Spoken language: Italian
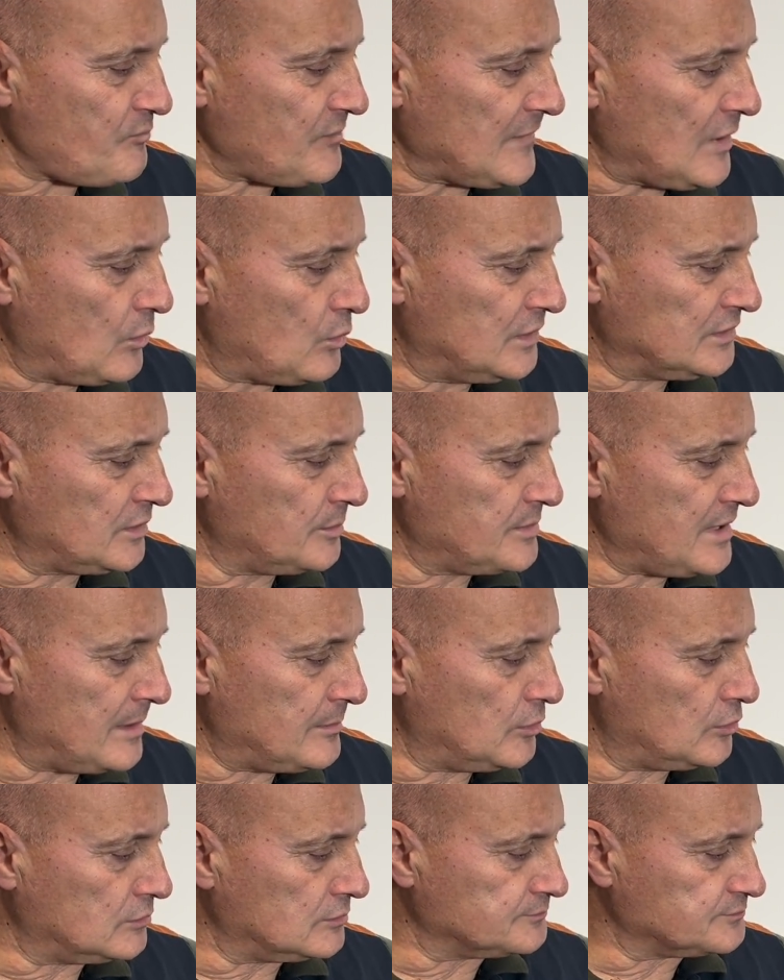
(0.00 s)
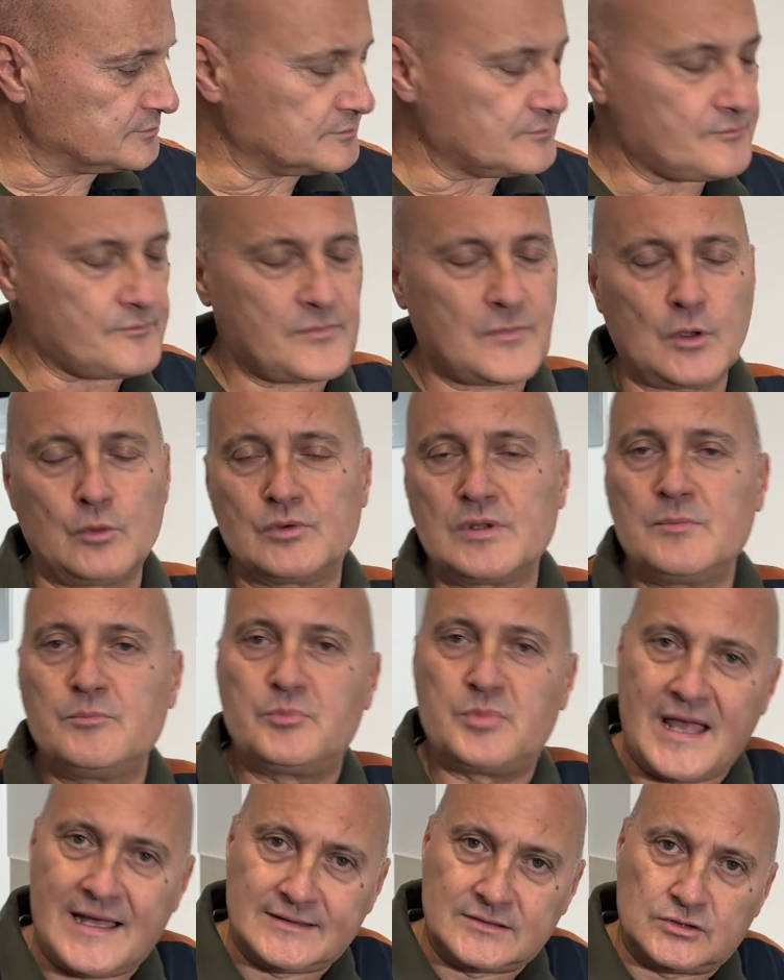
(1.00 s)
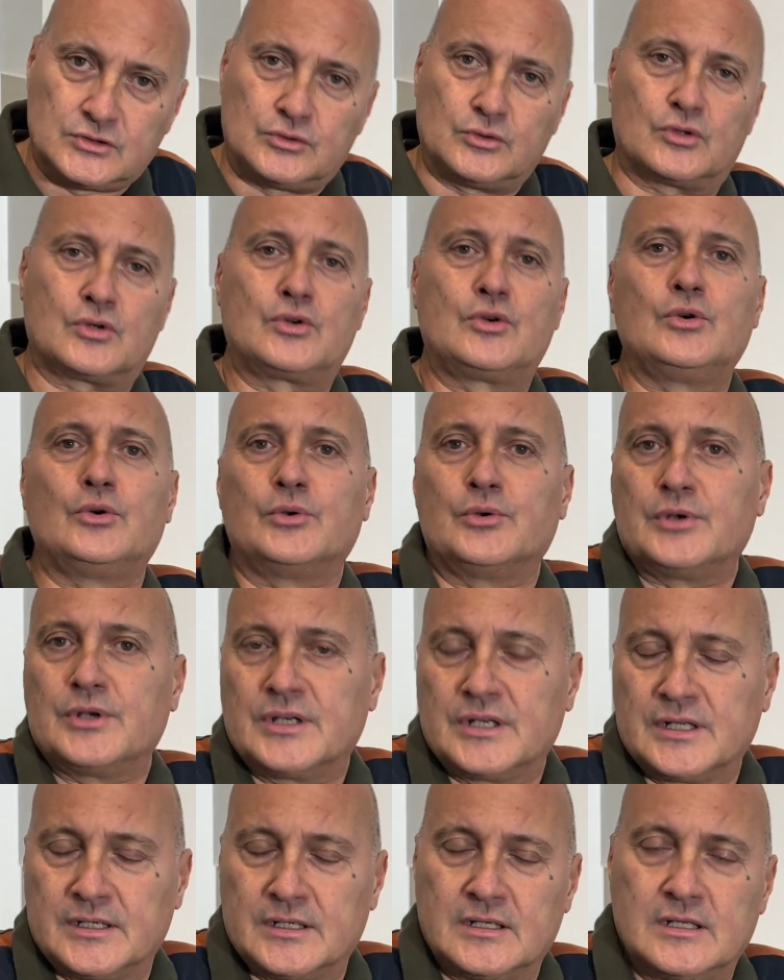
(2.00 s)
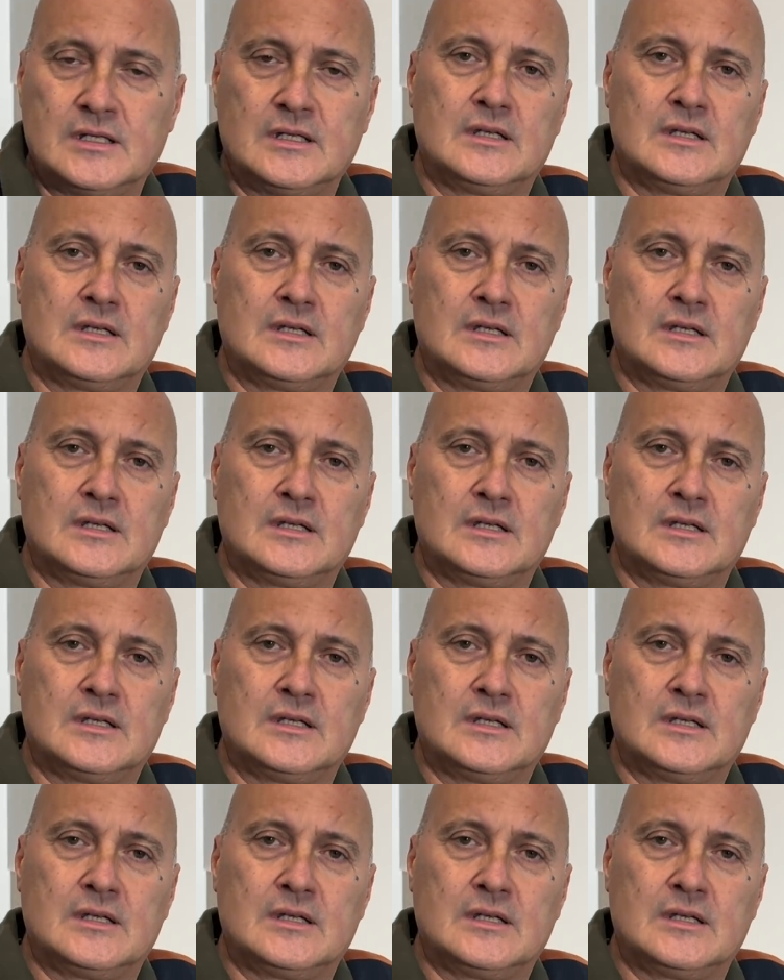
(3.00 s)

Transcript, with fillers: quando abbiamo un impianto con